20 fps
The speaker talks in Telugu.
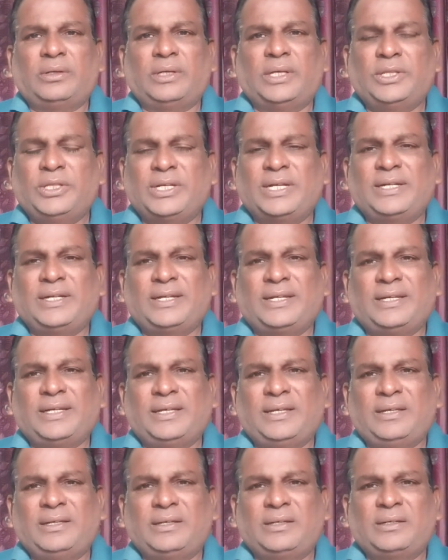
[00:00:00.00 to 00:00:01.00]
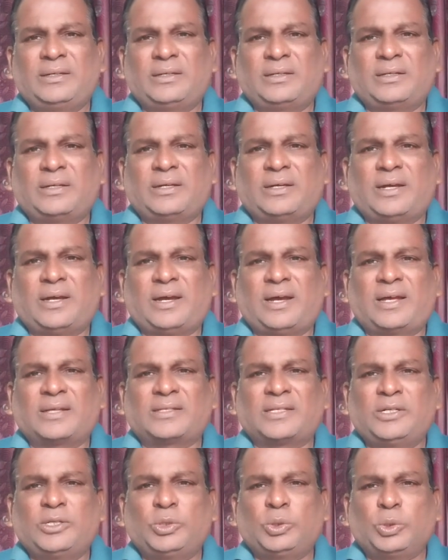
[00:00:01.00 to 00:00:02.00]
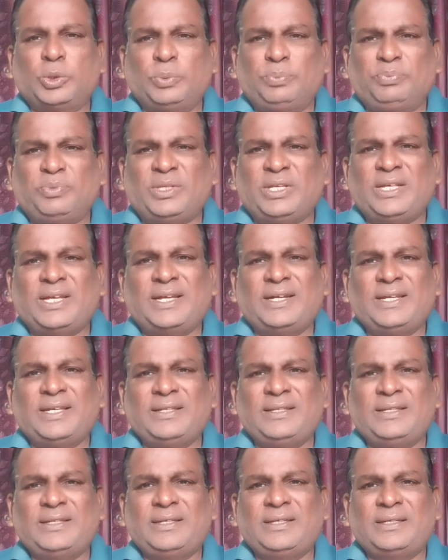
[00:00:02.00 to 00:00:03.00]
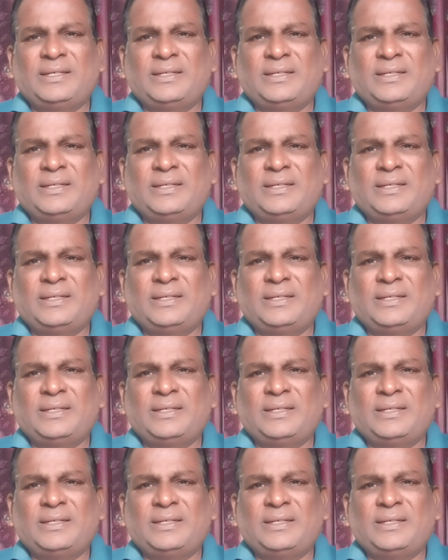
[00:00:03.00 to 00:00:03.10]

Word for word: ఎందుకంటే అసలు తృప్తి అనేది